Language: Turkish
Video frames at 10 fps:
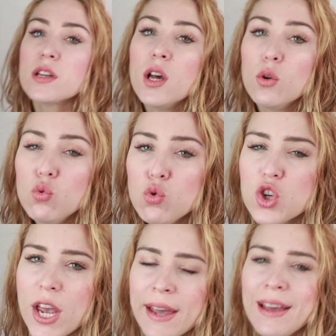bir
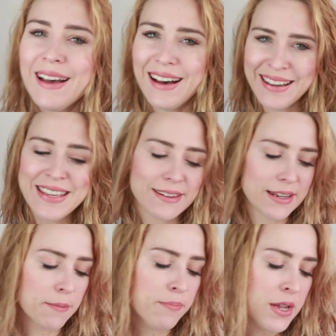3'e
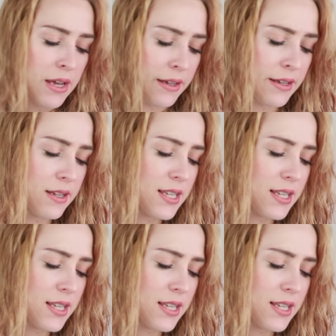ayırayım. Ee,